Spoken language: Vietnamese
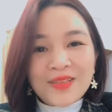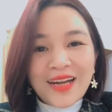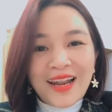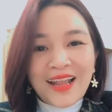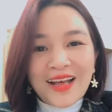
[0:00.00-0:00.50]

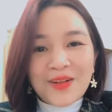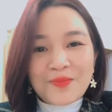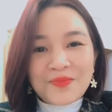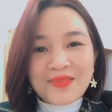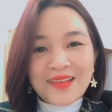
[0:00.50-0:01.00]
làm
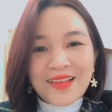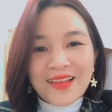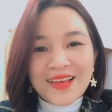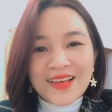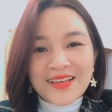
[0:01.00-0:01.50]
nông rất
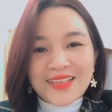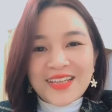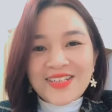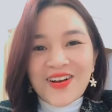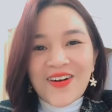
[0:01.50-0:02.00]
là
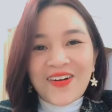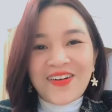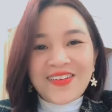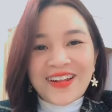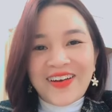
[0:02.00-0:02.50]

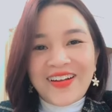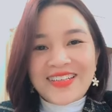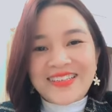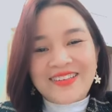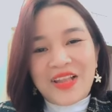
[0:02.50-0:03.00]
xịn
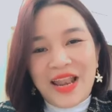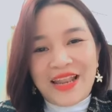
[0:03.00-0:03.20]
sò.